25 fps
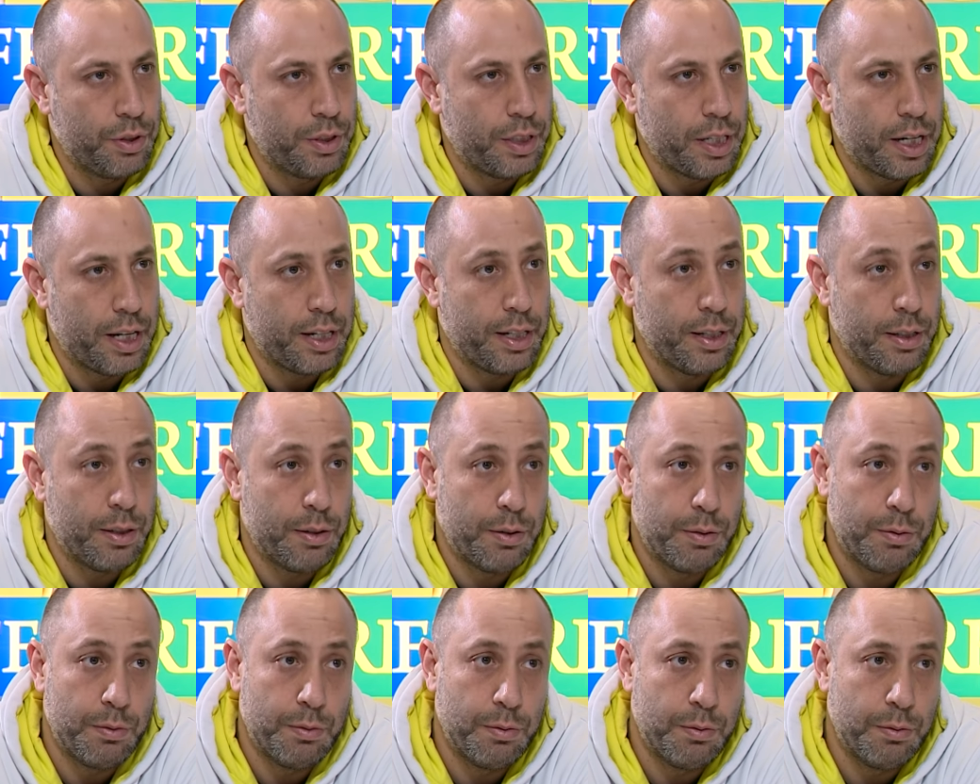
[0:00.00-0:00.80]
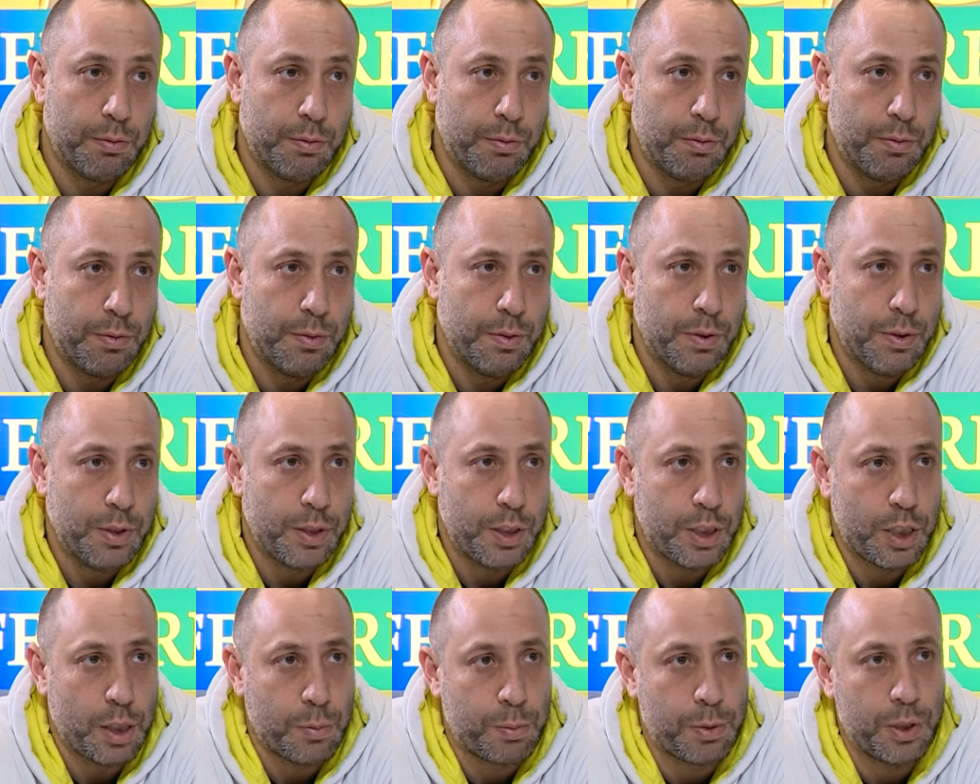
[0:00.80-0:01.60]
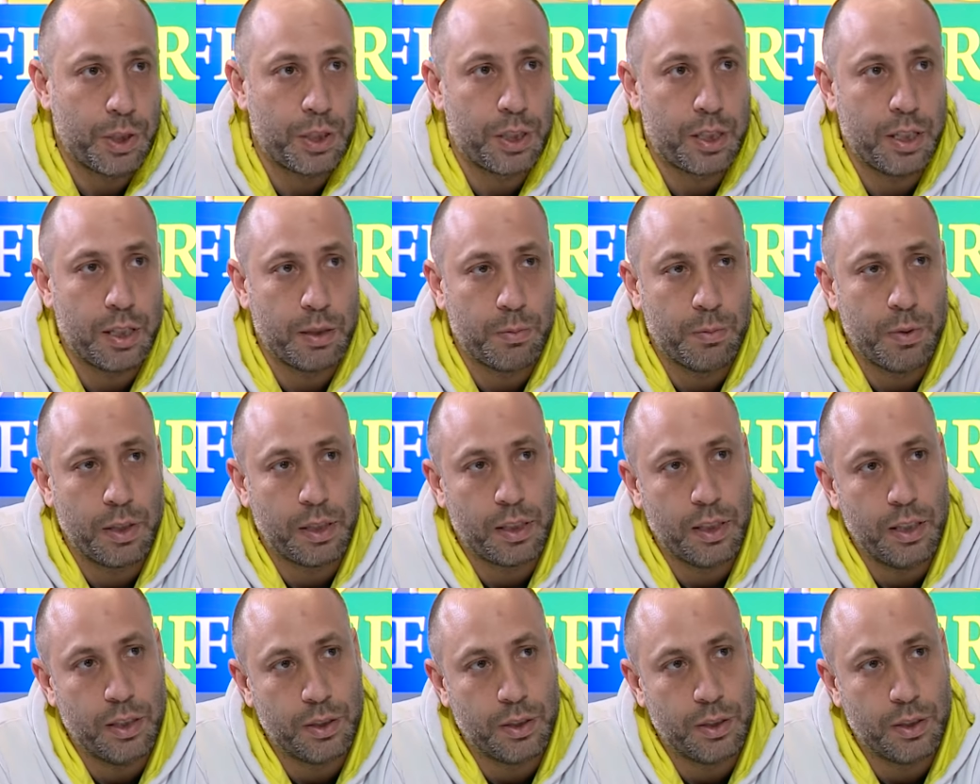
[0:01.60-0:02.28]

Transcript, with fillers: Yani evet yani hakikaten çok çok önemli